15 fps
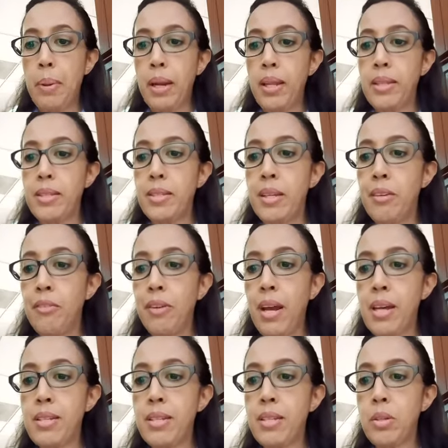para decir
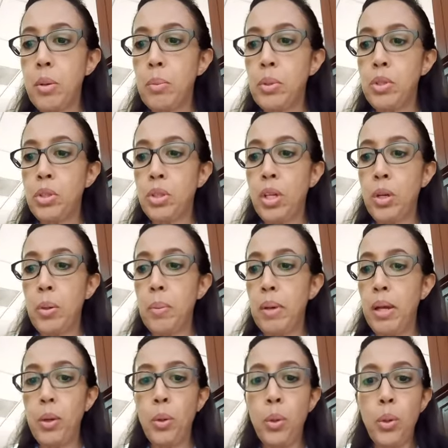frases como yo tengo
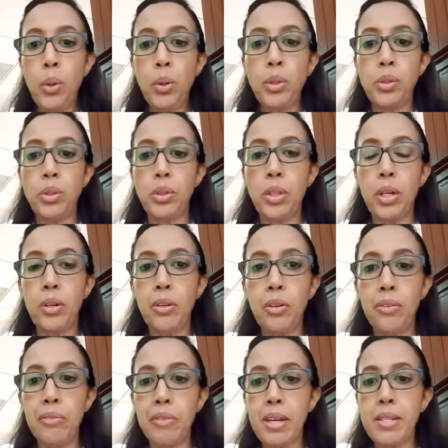valor, yo
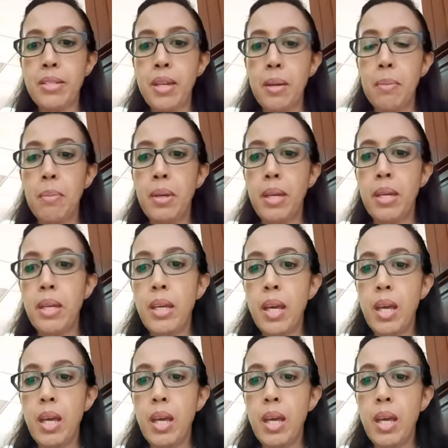tengo confianza en mí,